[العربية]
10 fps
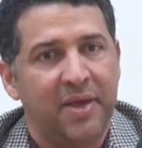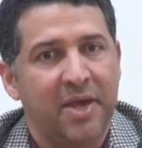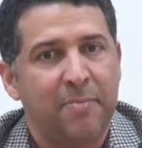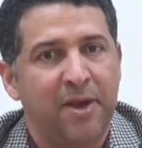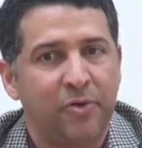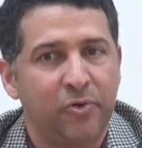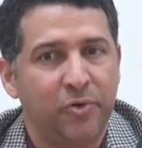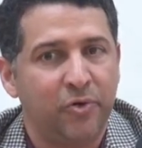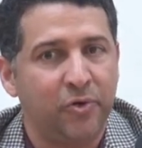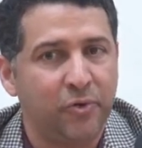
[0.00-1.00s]

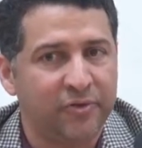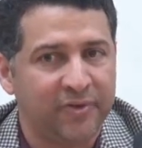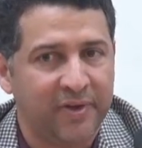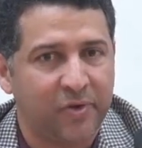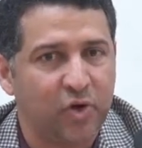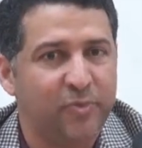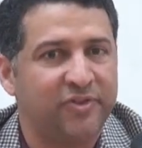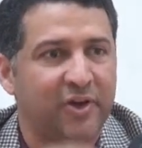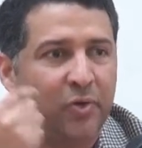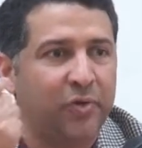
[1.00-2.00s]
مليون هندوسي كلهم
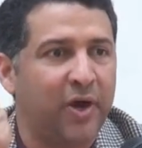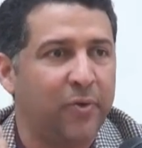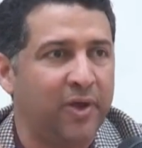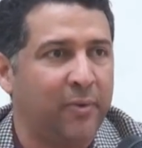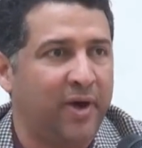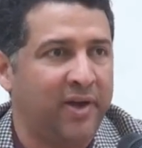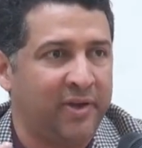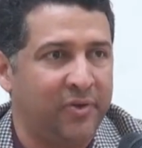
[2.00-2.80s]
يشكلون هويه واحده،